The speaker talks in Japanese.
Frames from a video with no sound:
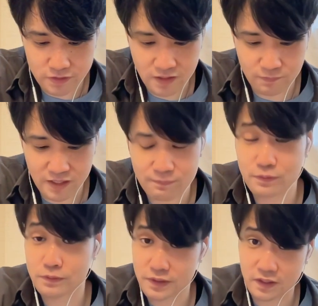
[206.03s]
しかも闇
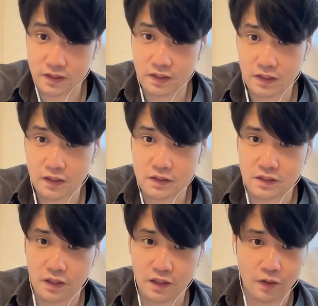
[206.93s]
属性軽
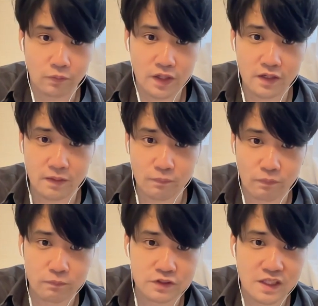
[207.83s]
減、あの、軽減
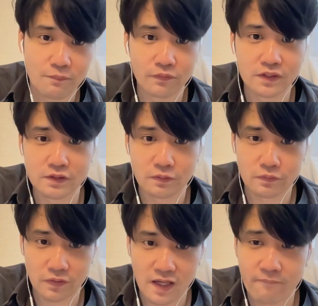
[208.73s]
も素で持ってるって
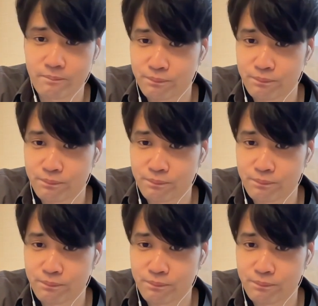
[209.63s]
ことで、